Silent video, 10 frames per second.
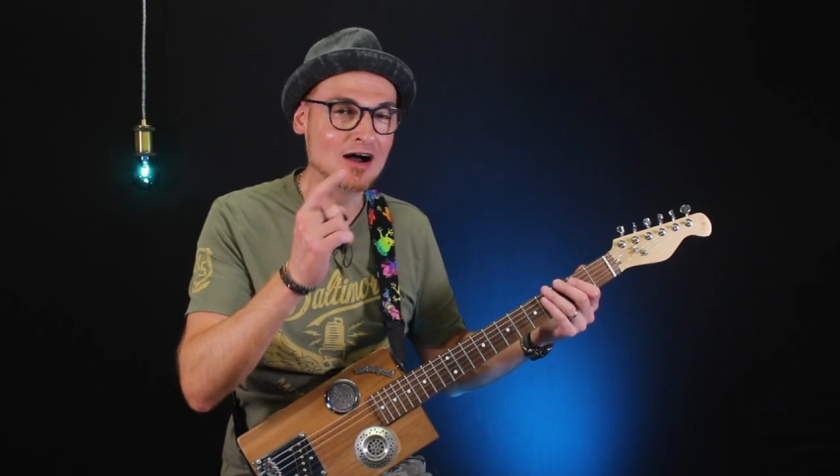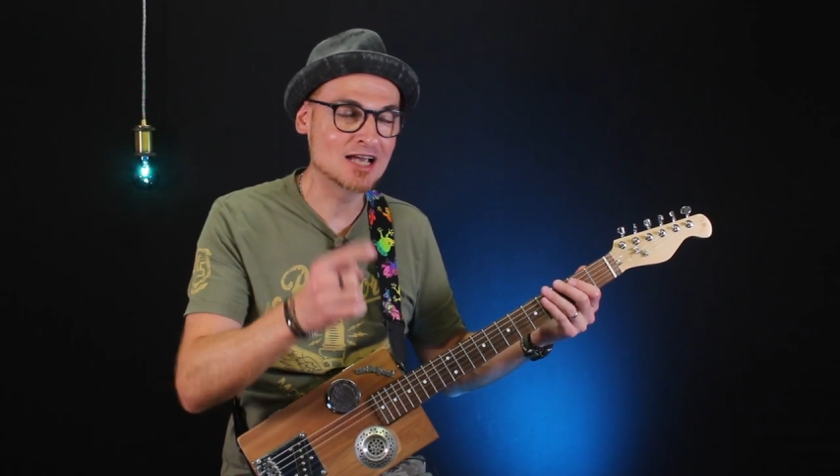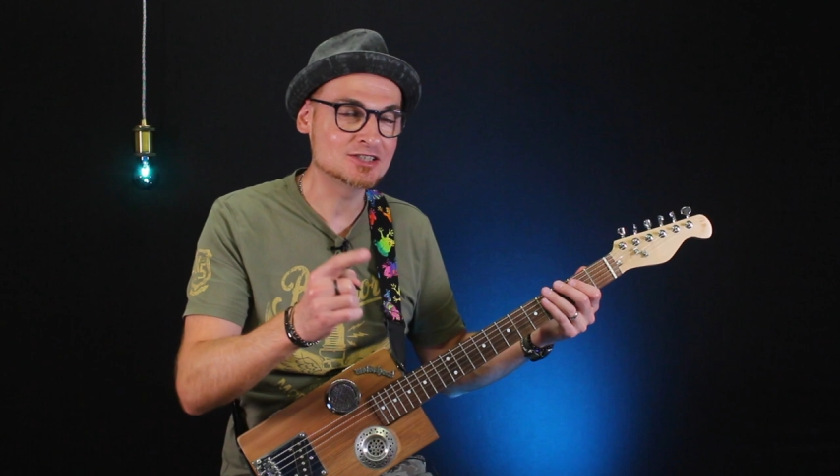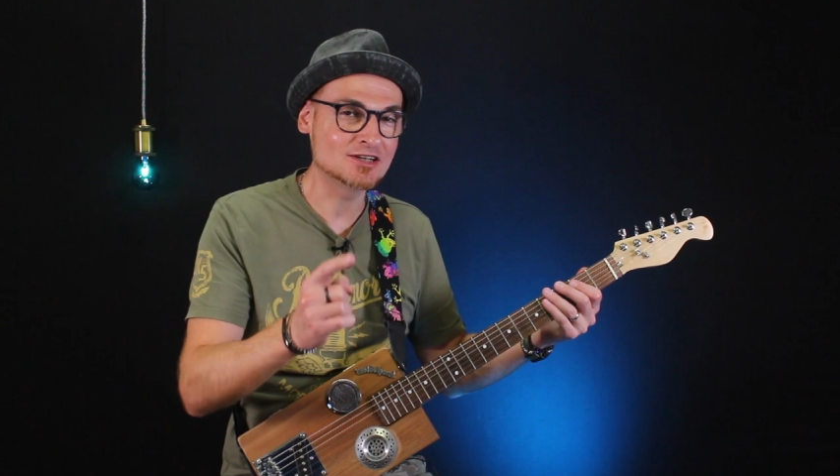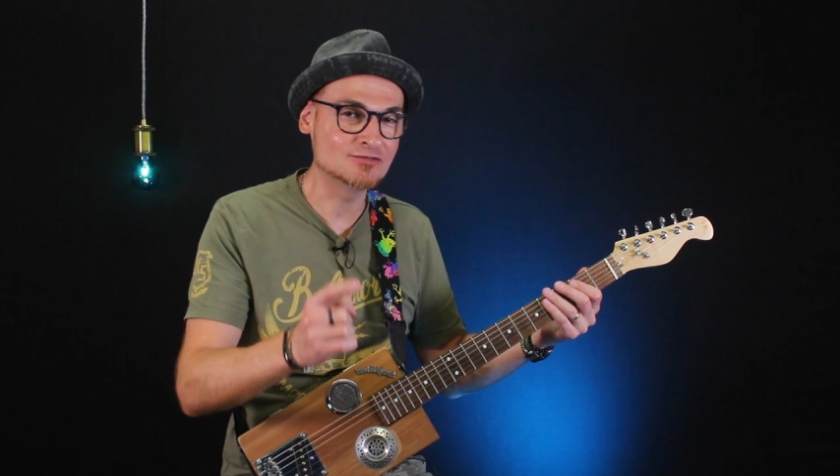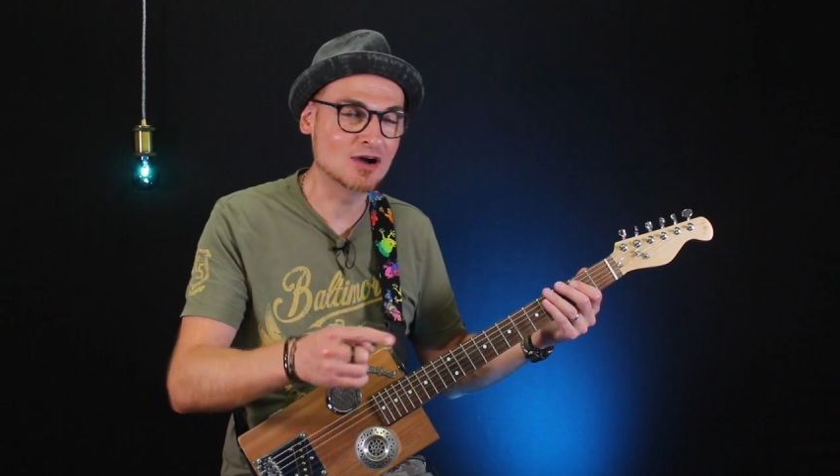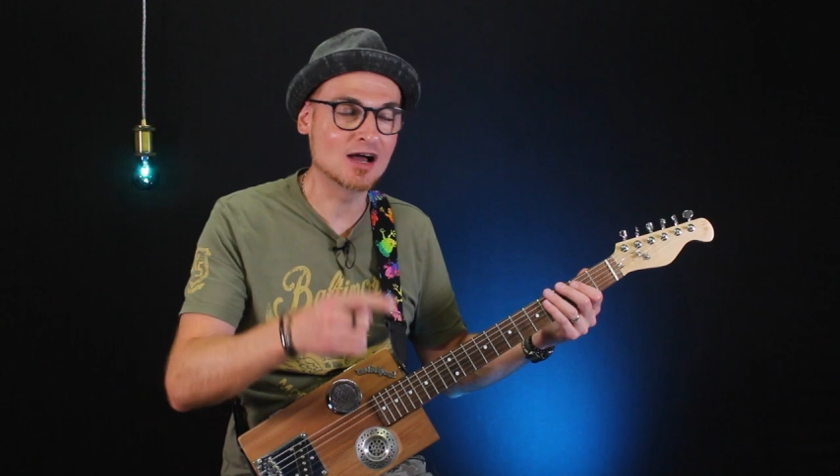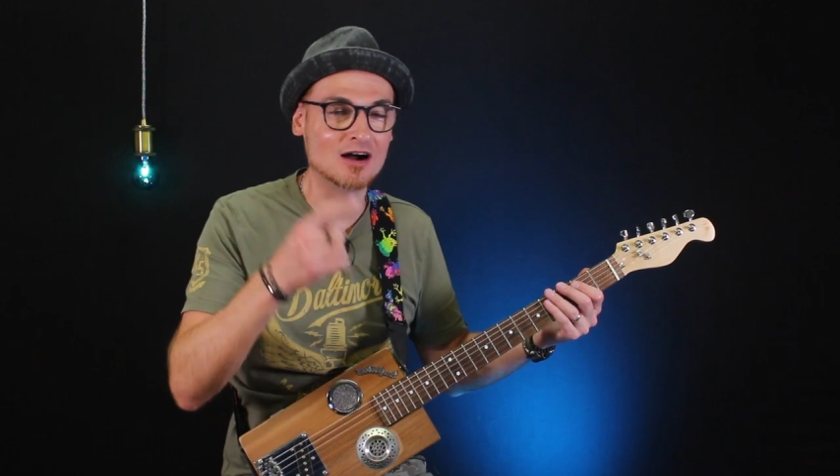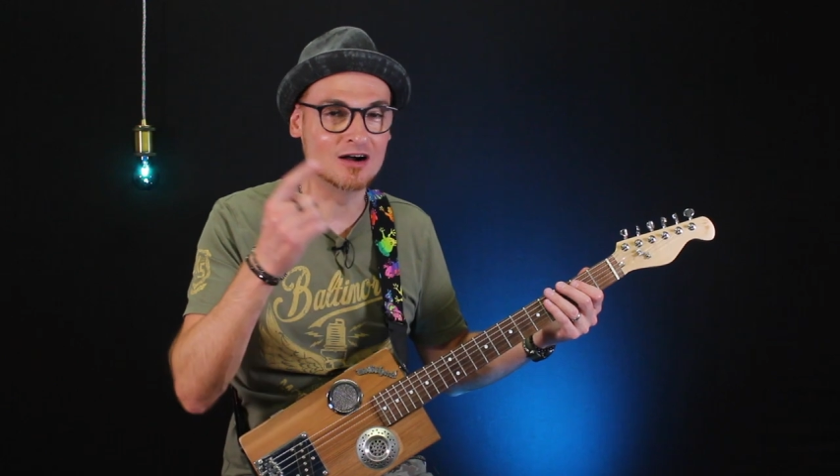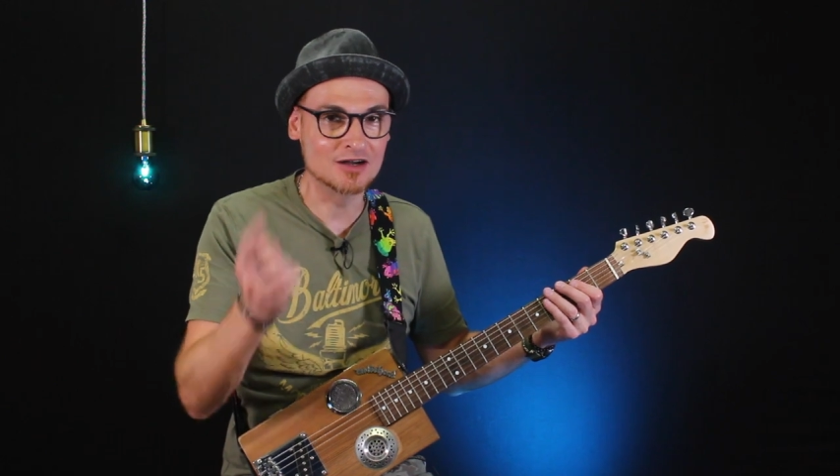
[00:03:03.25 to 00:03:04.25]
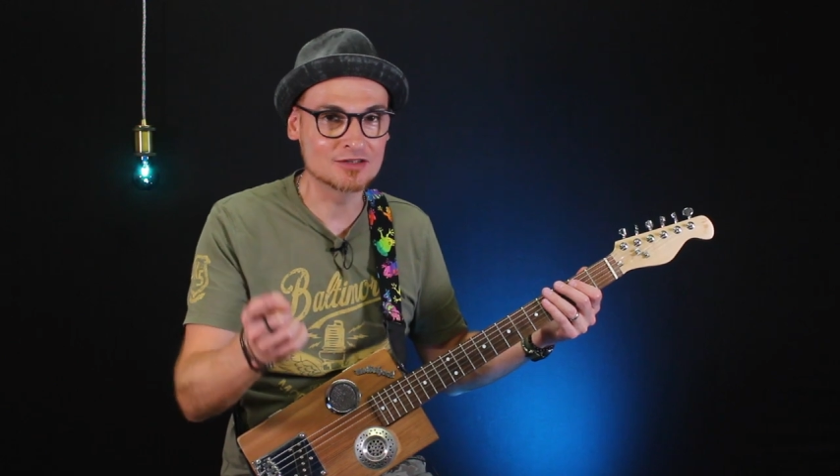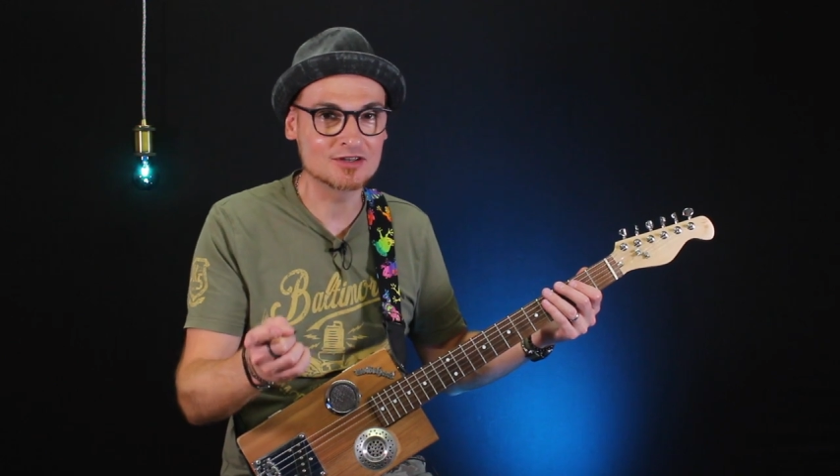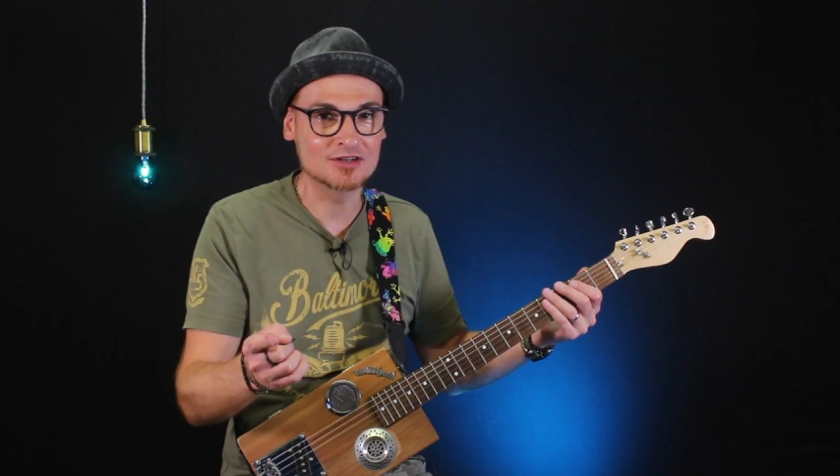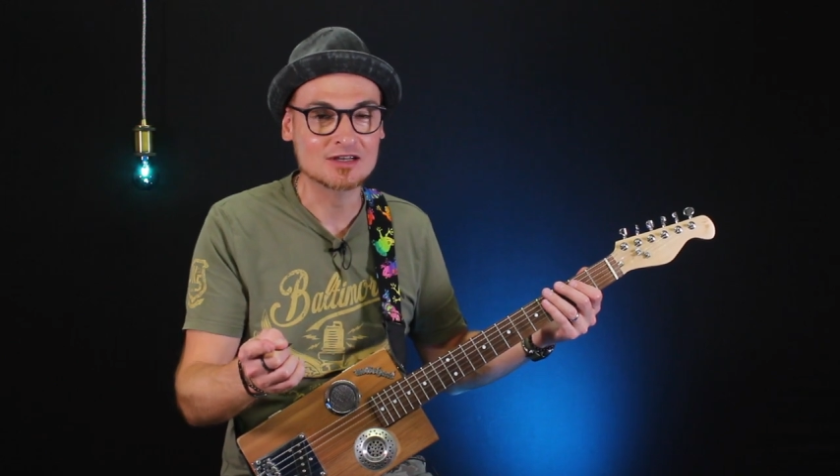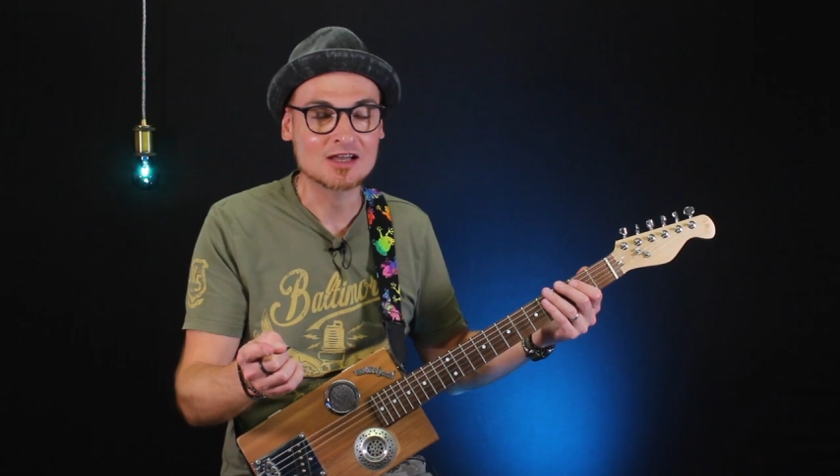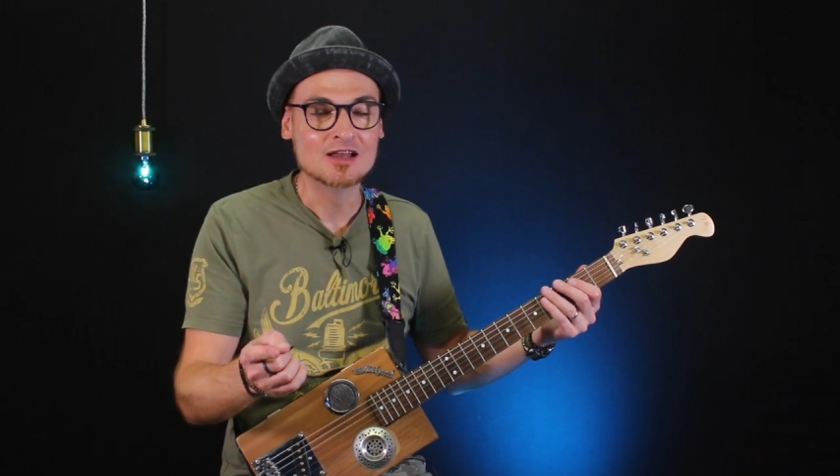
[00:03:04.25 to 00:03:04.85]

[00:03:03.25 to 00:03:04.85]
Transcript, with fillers: à chaque fois entre,